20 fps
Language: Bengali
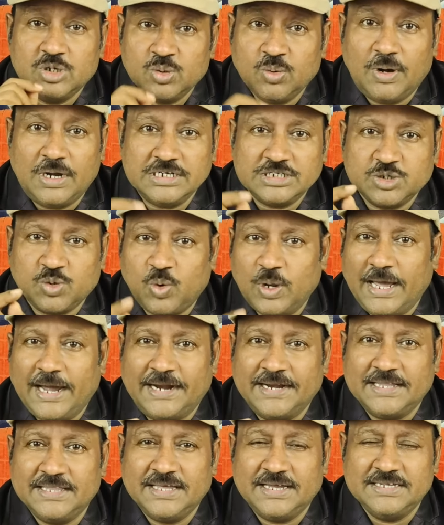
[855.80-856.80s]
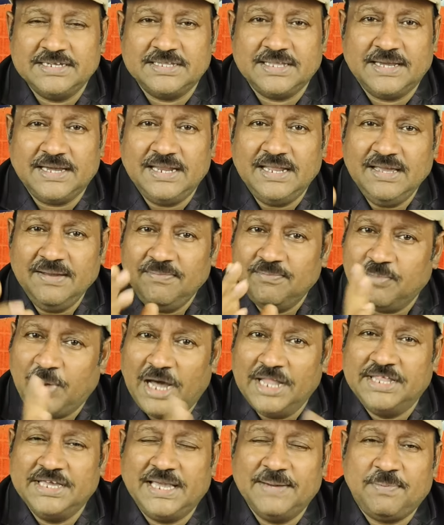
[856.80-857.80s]
টুয়ার্ডস কোলাঘাটের দিকে যেতে গেলে
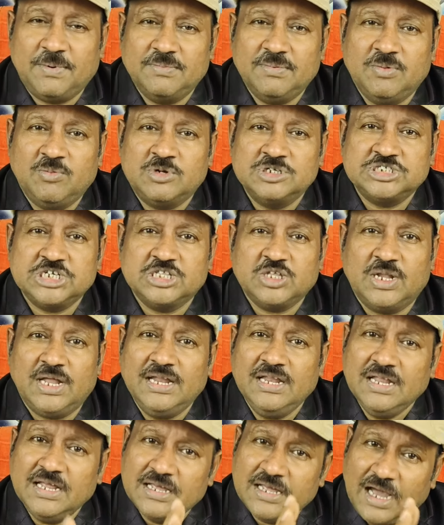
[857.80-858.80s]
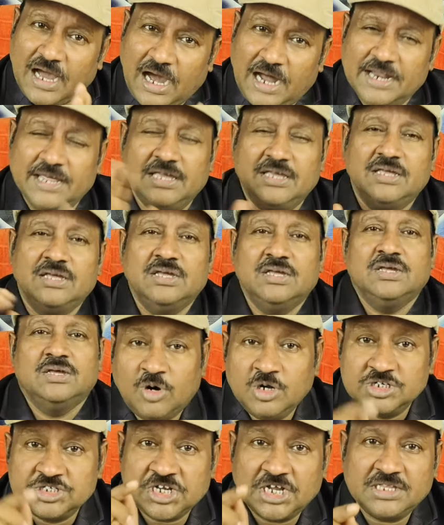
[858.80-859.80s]
বাঁদিকে পড়বে মনসাতলায় আর এই
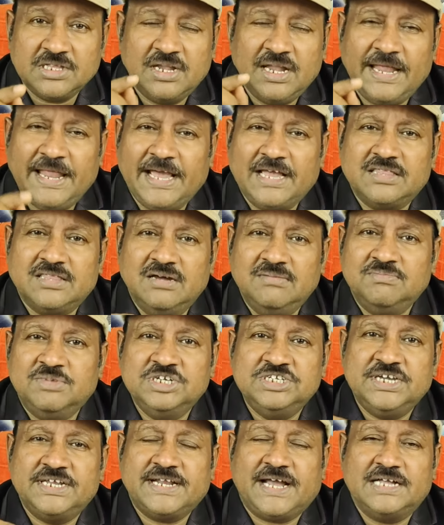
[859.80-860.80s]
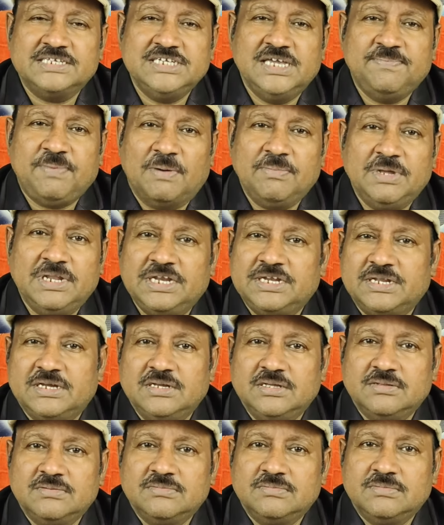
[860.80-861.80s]
মনসাতলায় একদম ব্রিজের কাছেই পাবেন এটা
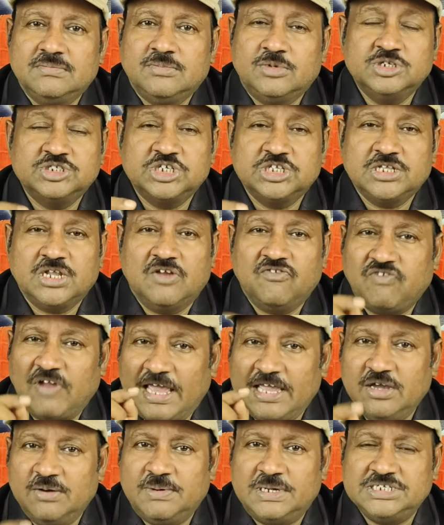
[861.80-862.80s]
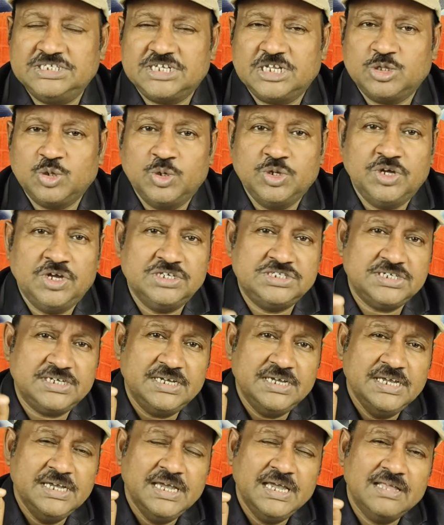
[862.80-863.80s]
মনসাতলার ফ্লাইওভার যেটা তৈরি হয়েছে
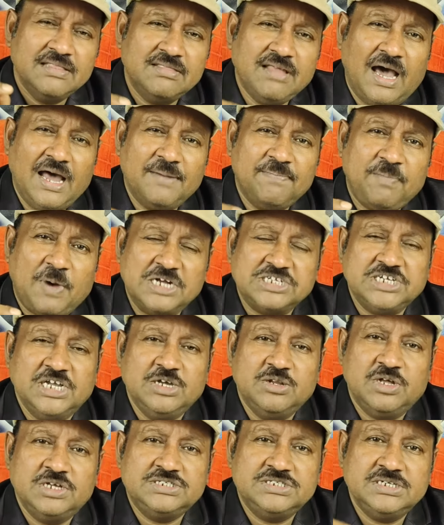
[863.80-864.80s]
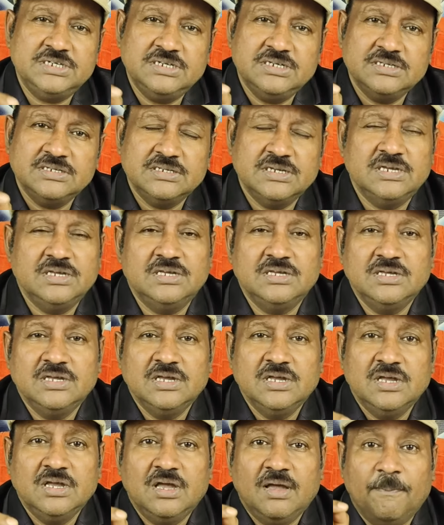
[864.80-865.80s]
তার পাশেই রয়েছে এই
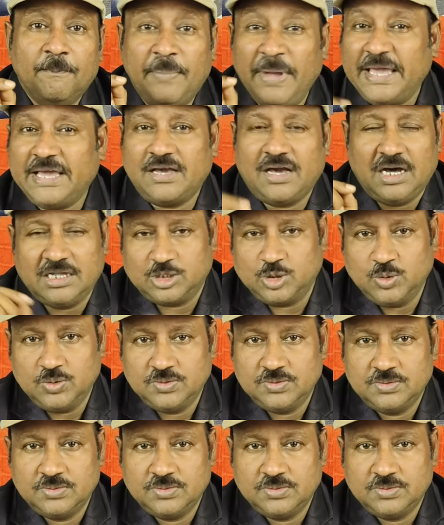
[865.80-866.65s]
বিখ্যাত